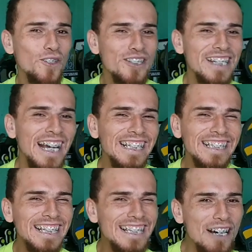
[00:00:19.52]
Você
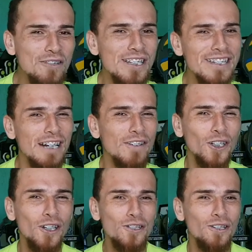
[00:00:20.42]
ainda não se
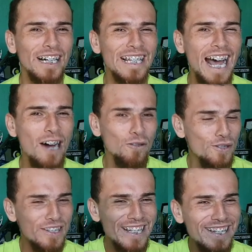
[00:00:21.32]
inscreveu no nosso canal?
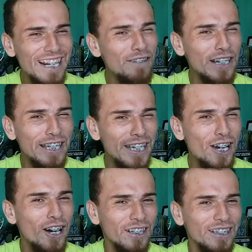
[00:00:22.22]
Se inscreva
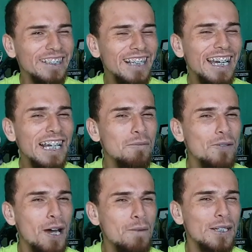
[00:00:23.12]
aqui, ó. Aquela é
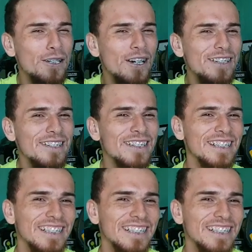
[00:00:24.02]
moral pra nós